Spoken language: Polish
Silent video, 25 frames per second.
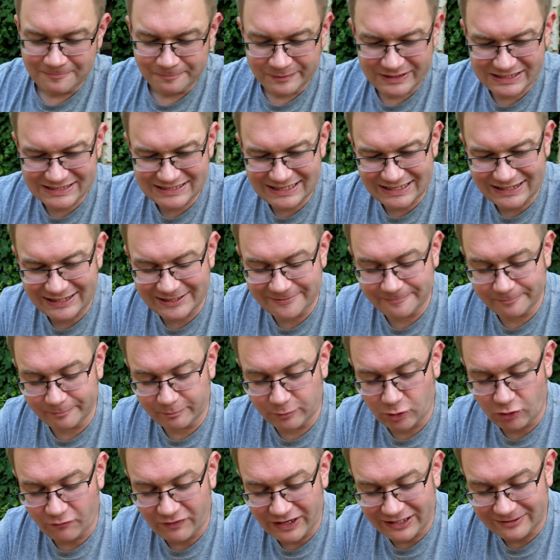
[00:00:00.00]
Niestety
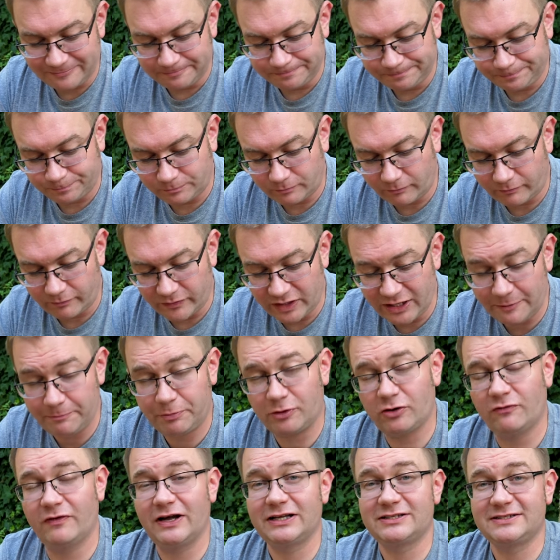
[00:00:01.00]
browar nie
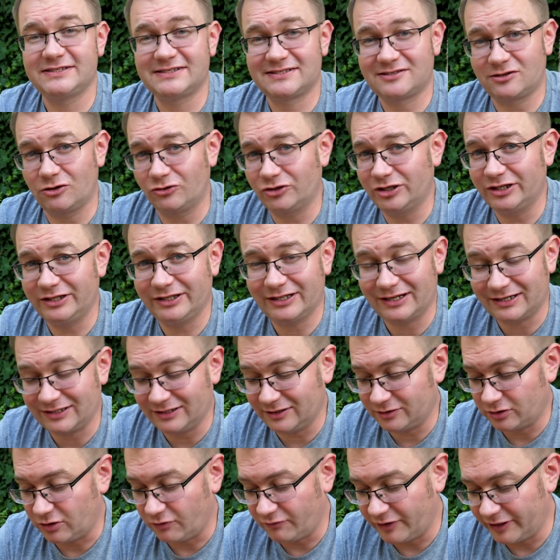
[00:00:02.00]
prowadzi strony
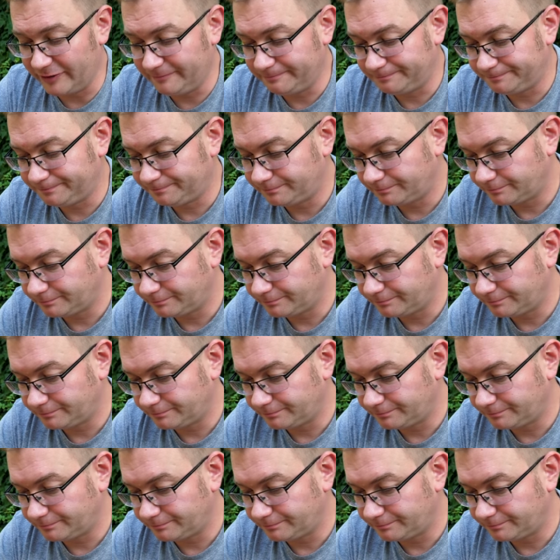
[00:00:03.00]
internetowej,